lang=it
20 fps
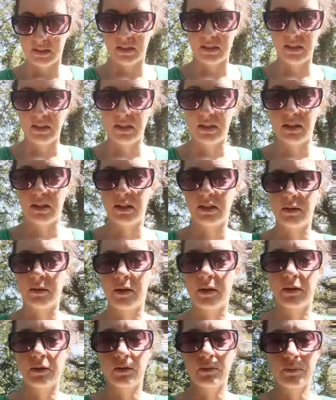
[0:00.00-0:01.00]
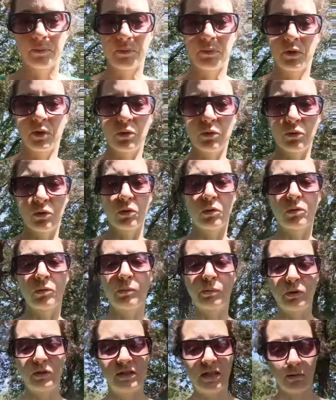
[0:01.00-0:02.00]
Eh, non, non,
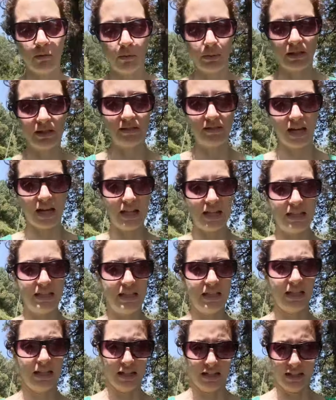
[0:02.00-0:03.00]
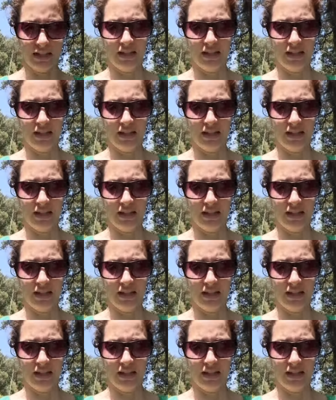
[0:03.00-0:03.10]
possiamo pensare di,